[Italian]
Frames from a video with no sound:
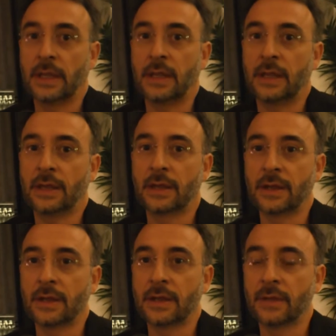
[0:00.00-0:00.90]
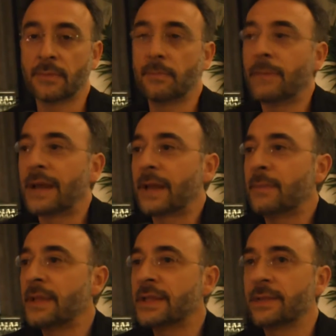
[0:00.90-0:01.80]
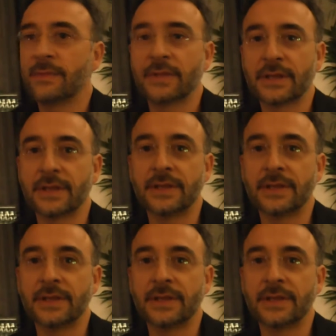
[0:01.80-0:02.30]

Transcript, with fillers: E eh, banalmente mi viene